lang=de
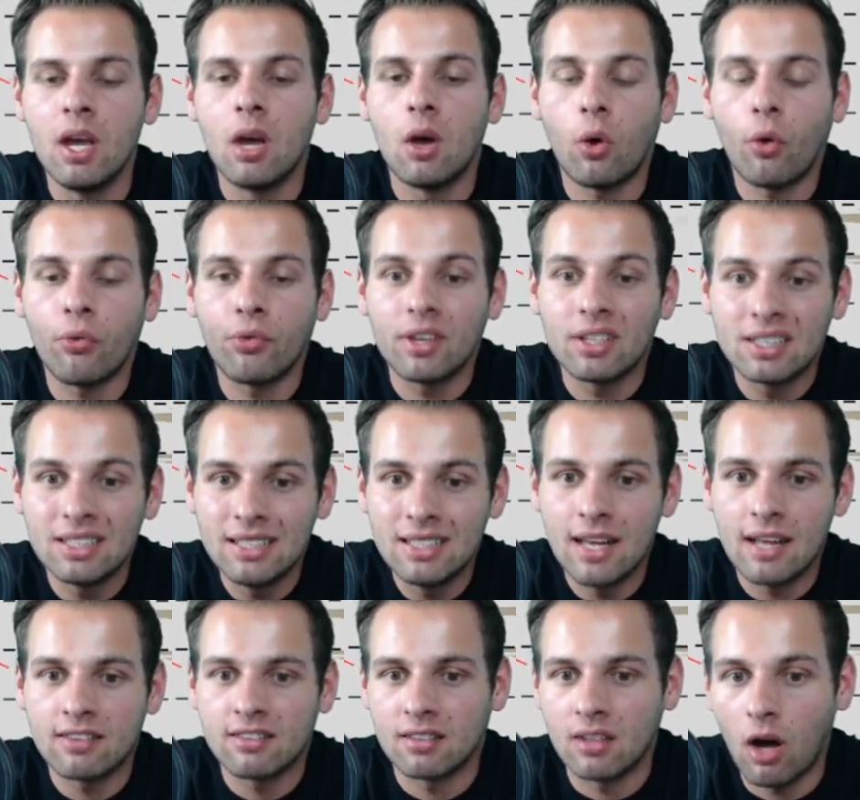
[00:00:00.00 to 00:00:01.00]
und die
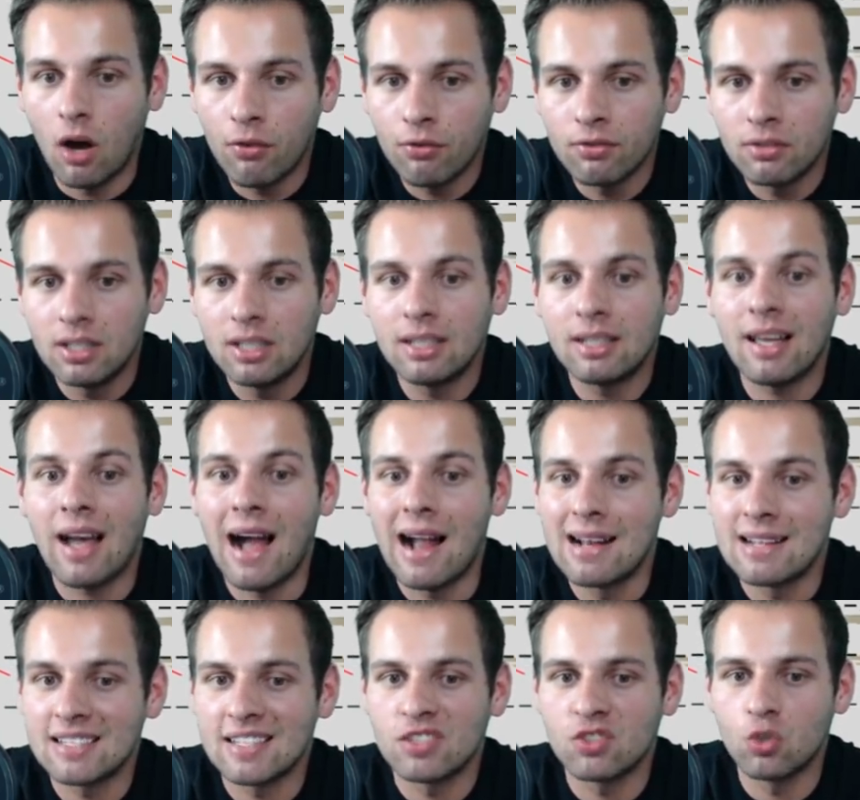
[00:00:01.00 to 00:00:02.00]
jetzt hoffentlich
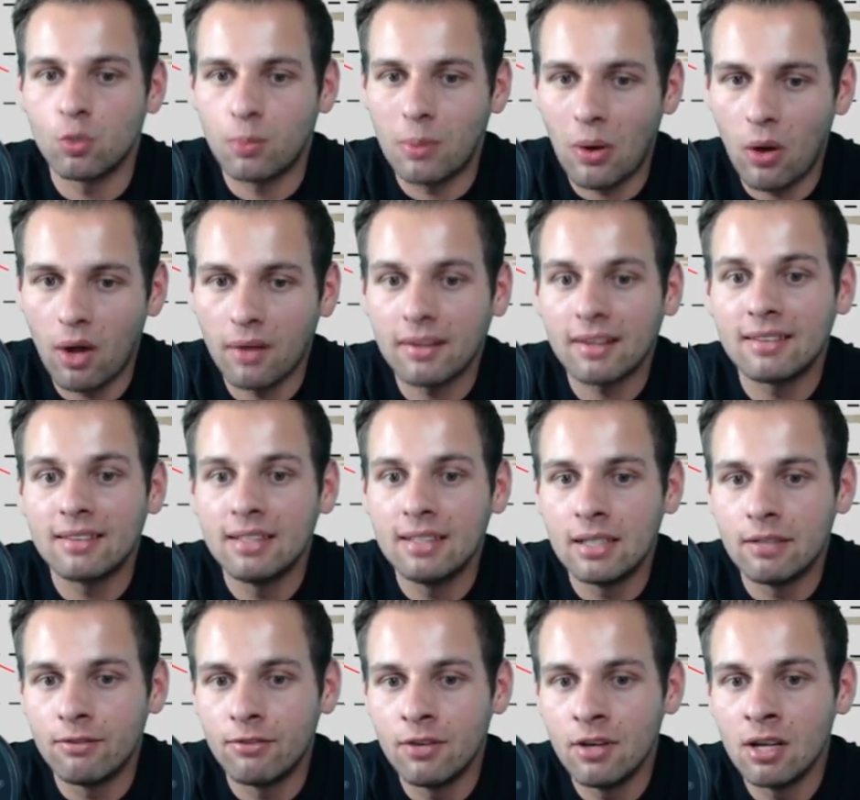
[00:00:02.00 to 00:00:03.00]
als Support
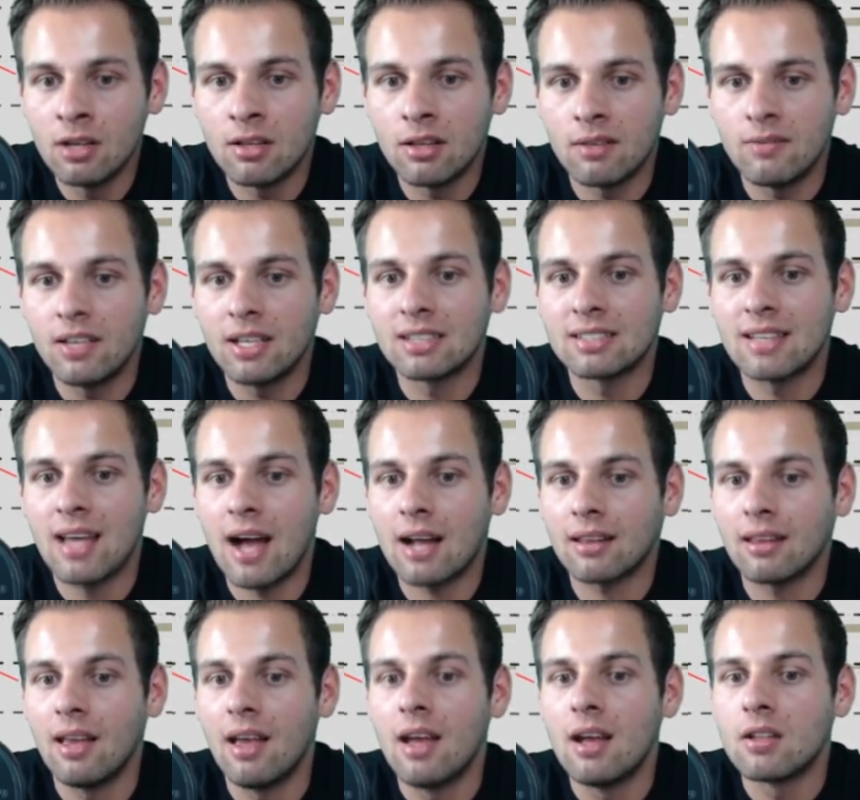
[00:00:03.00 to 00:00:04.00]
dienen wird. Wie
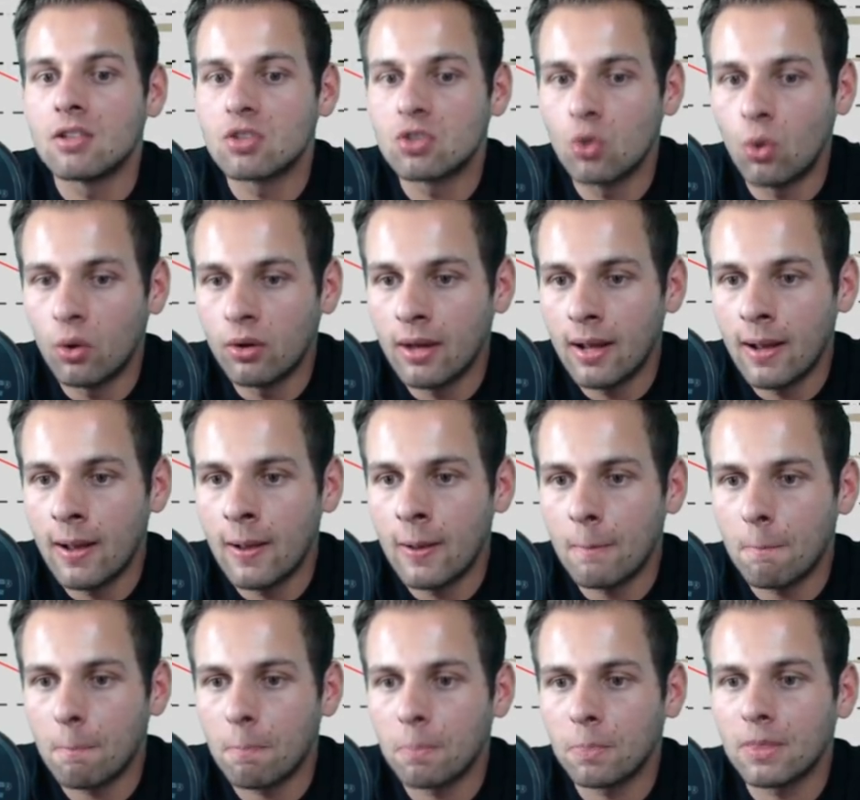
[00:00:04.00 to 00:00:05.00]
gesagt,
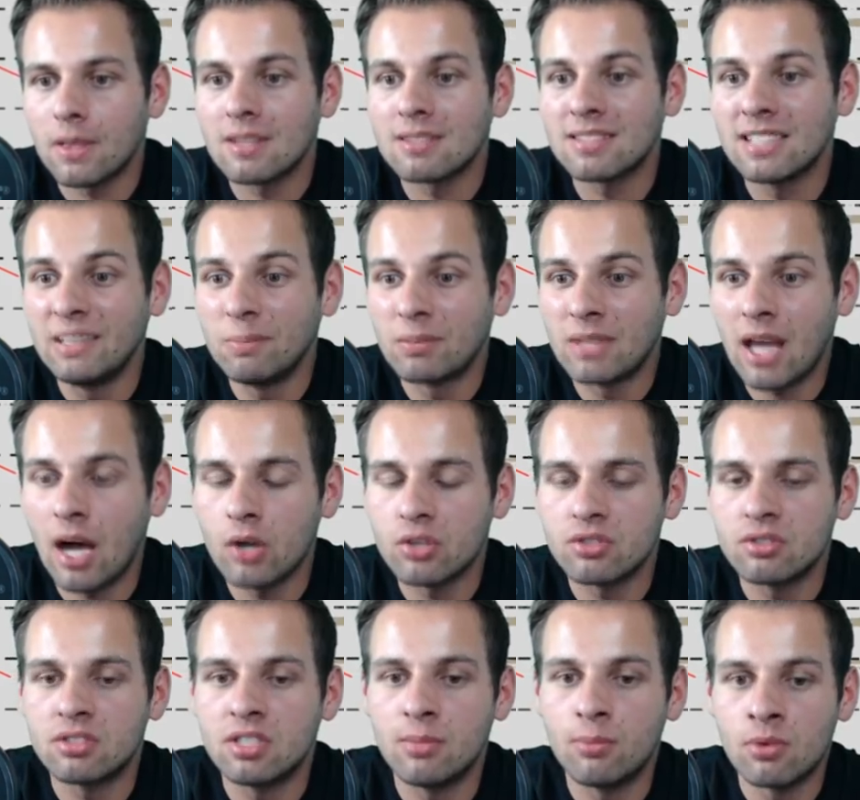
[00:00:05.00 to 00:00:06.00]
Zone
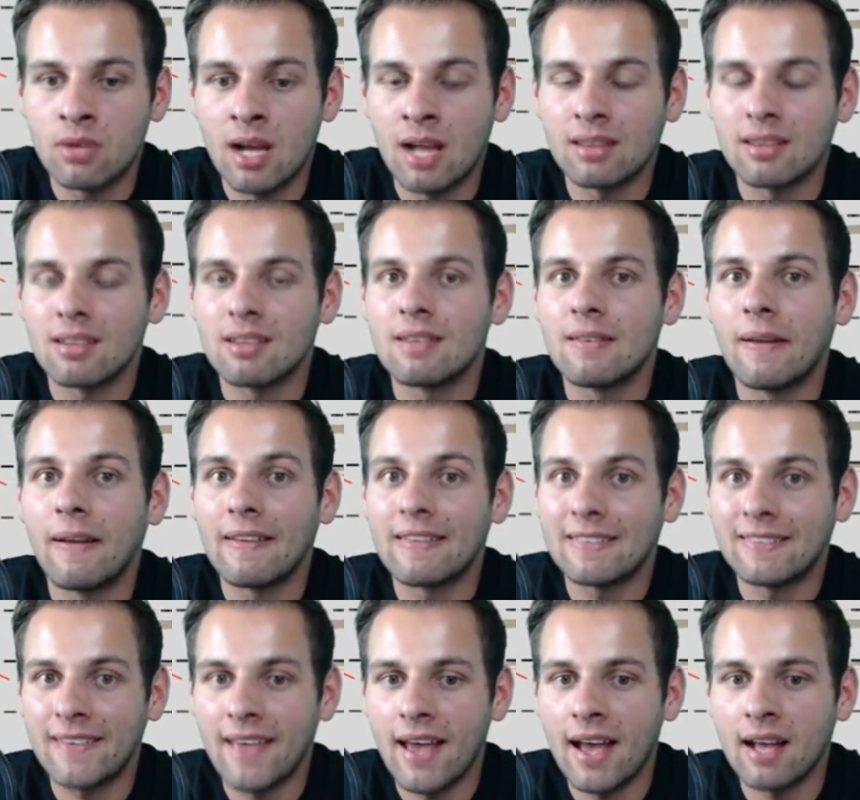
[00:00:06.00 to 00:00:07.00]
7700
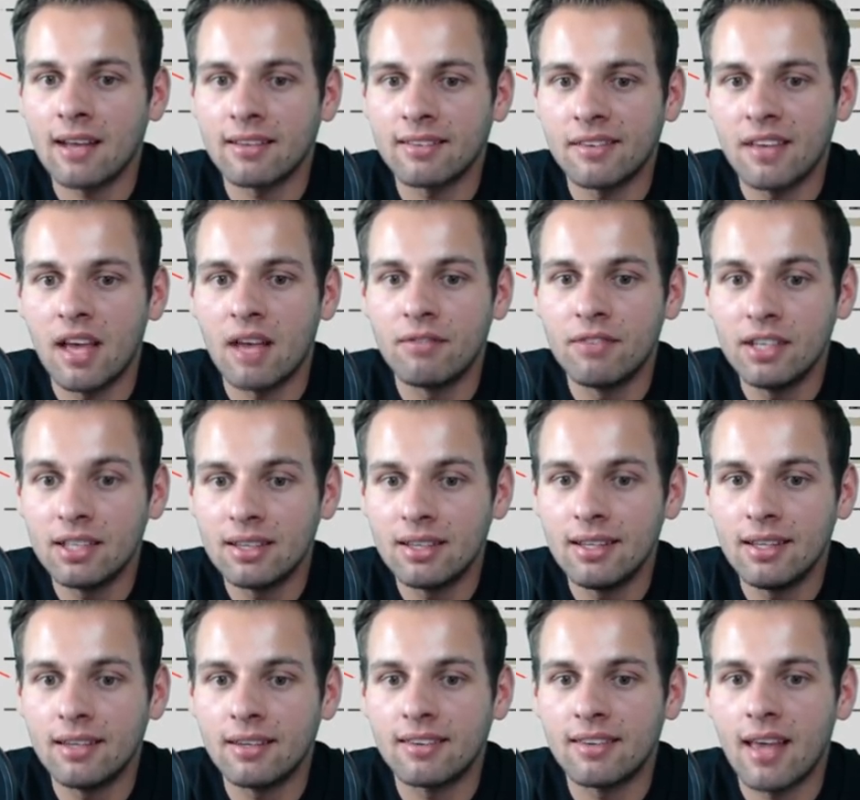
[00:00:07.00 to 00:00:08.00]
sehr, sehr
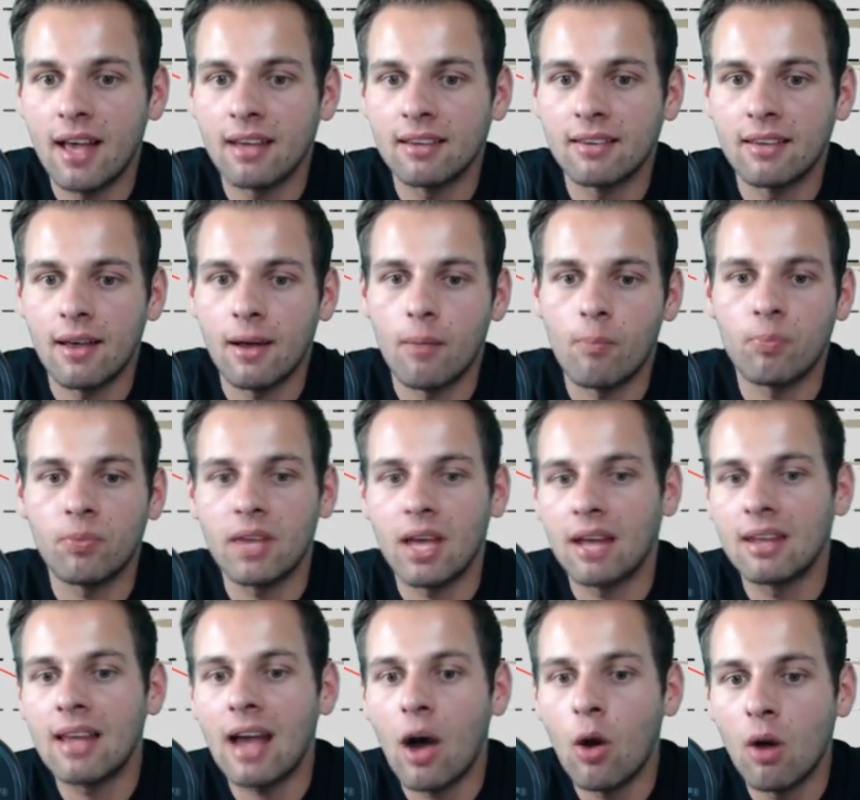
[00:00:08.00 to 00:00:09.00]
wichtig, sehr, sehr, ja,
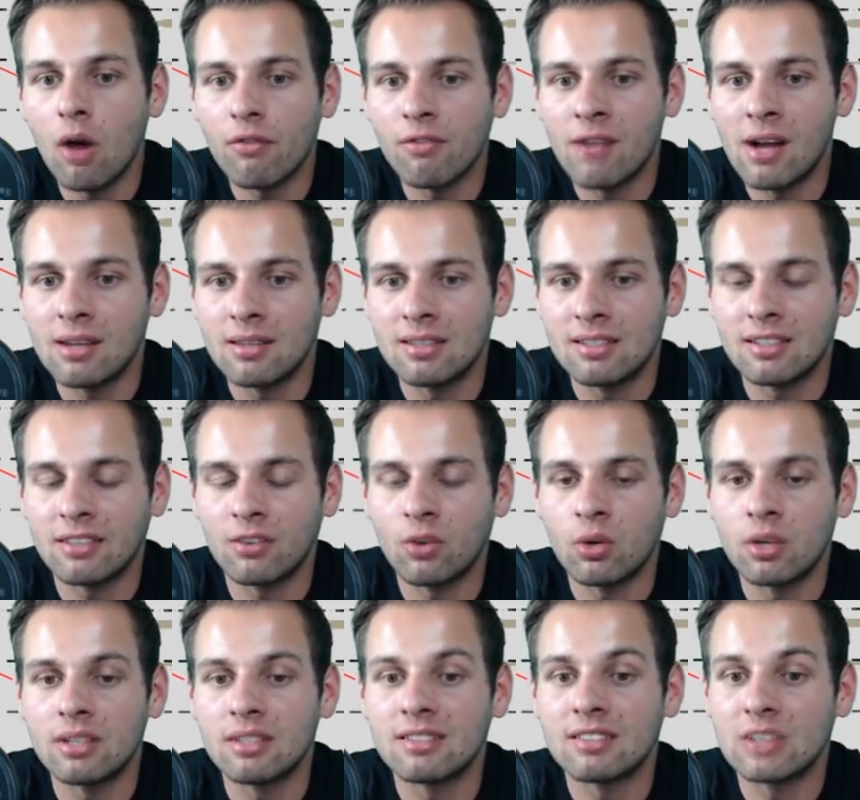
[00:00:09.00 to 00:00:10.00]
die Augen offen halten in dieser
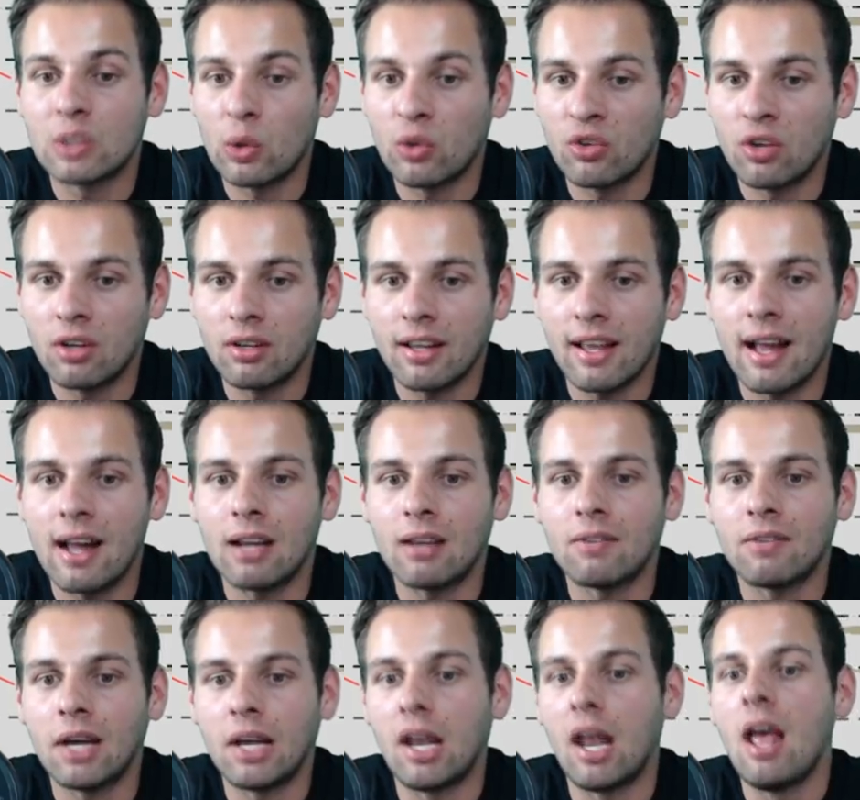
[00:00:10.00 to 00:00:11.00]
Zone. Diese Zone sollte gehalten
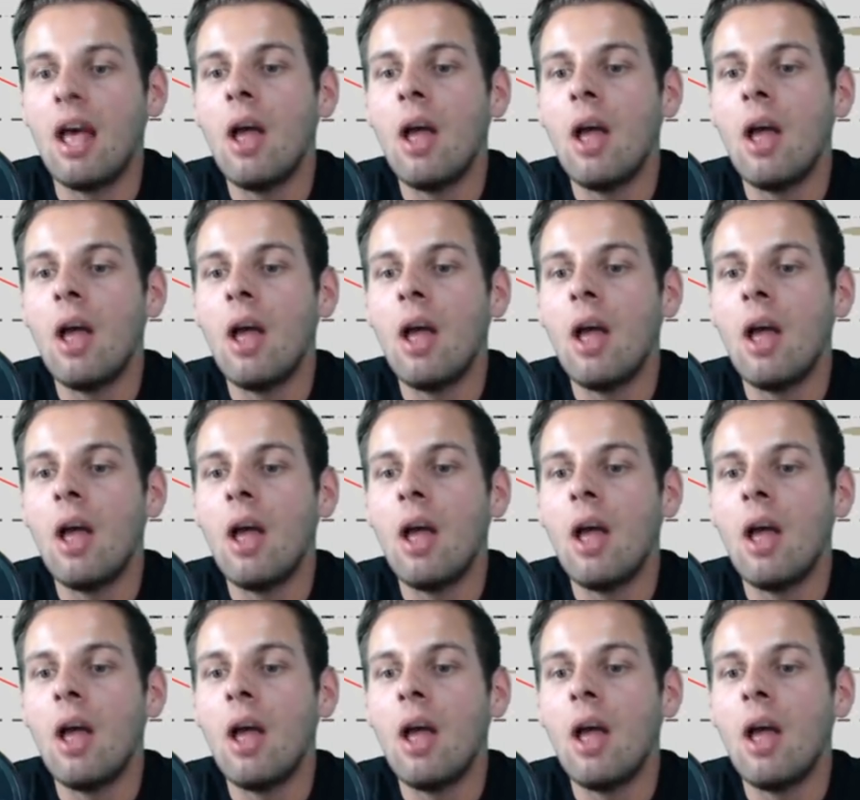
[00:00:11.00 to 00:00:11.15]
werden,